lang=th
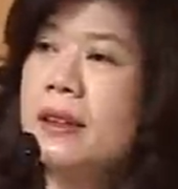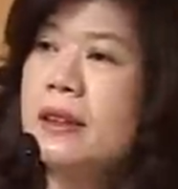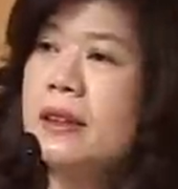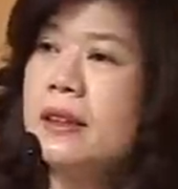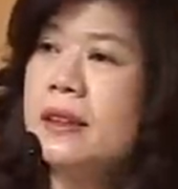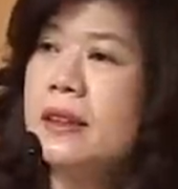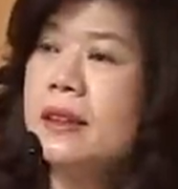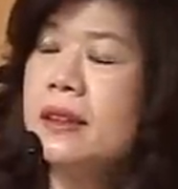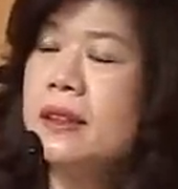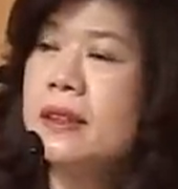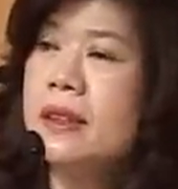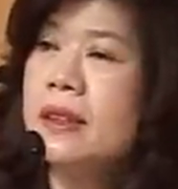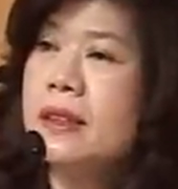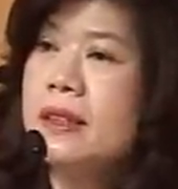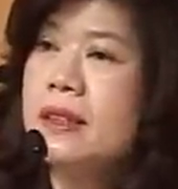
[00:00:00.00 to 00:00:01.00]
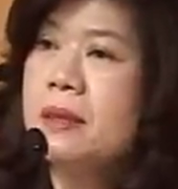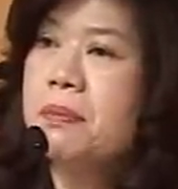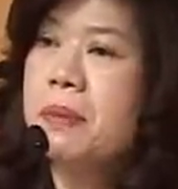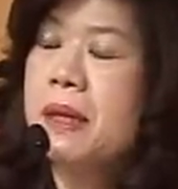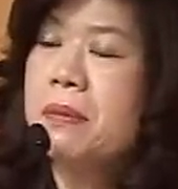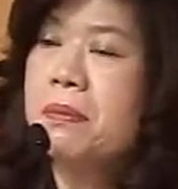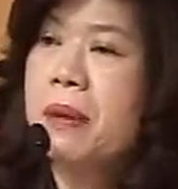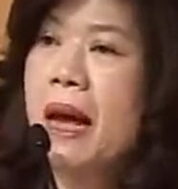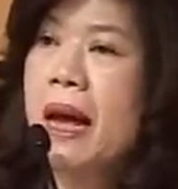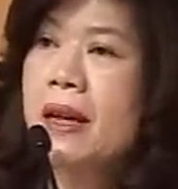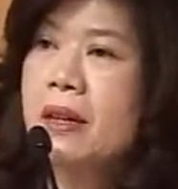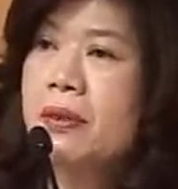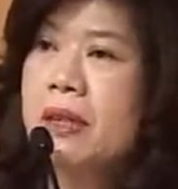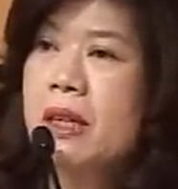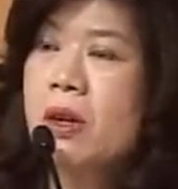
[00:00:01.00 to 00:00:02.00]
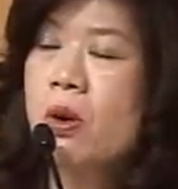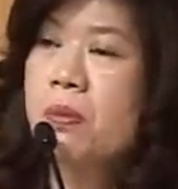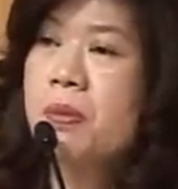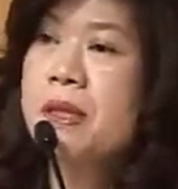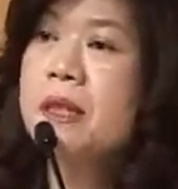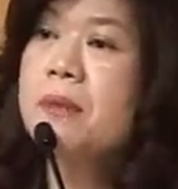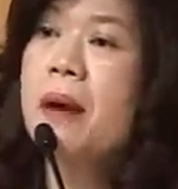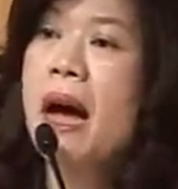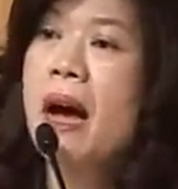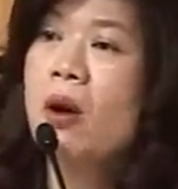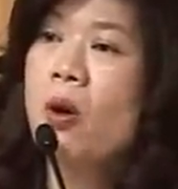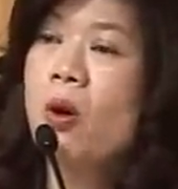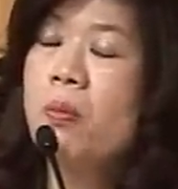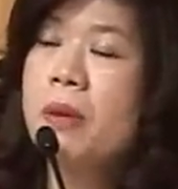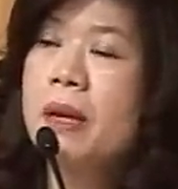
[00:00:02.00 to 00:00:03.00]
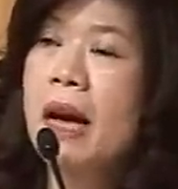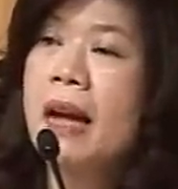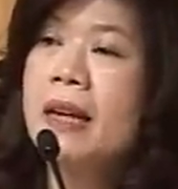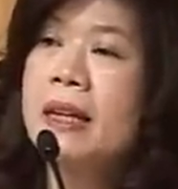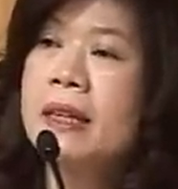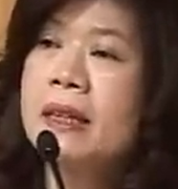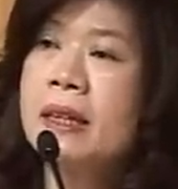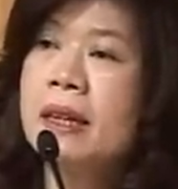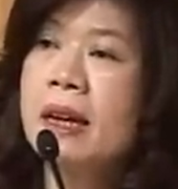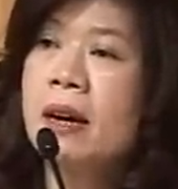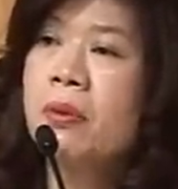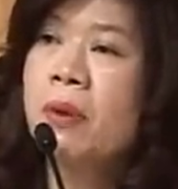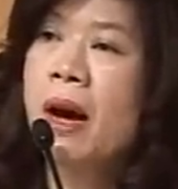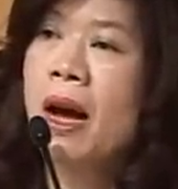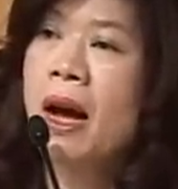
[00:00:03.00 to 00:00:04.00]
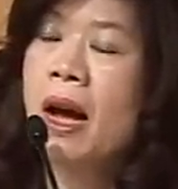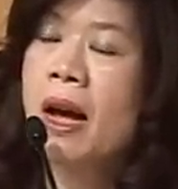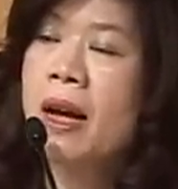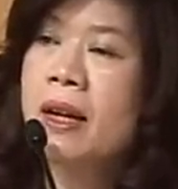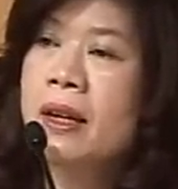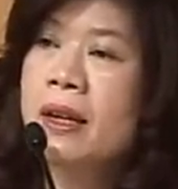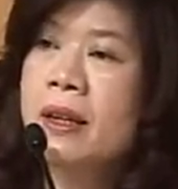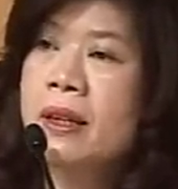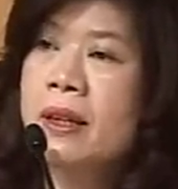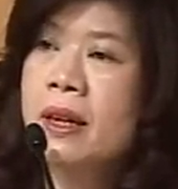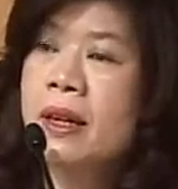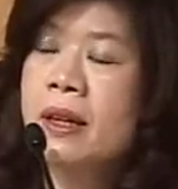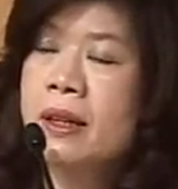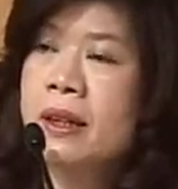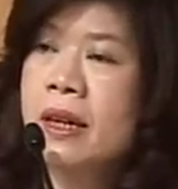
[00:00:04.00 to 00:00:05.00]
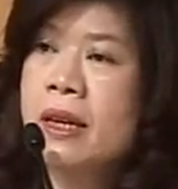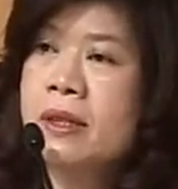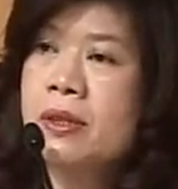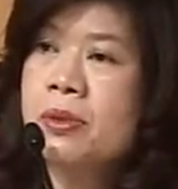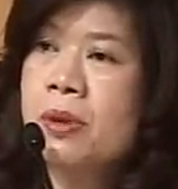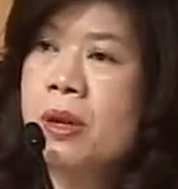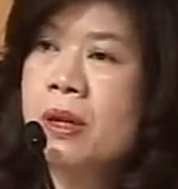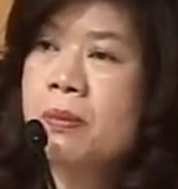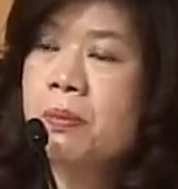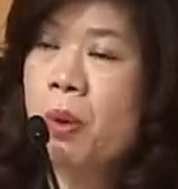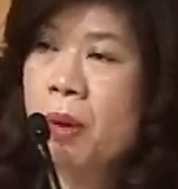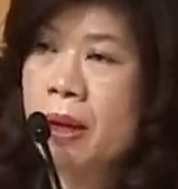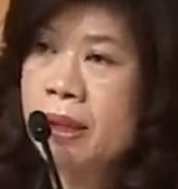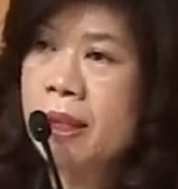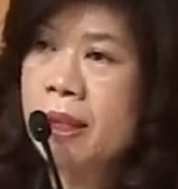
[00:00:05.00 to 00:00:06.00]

นิดนึงก็คือสิ่งที่จะเปลี่ยนแปลงในวันที่6พฤษภาคมอีกอันนึงนะคะว่าในช่วงปก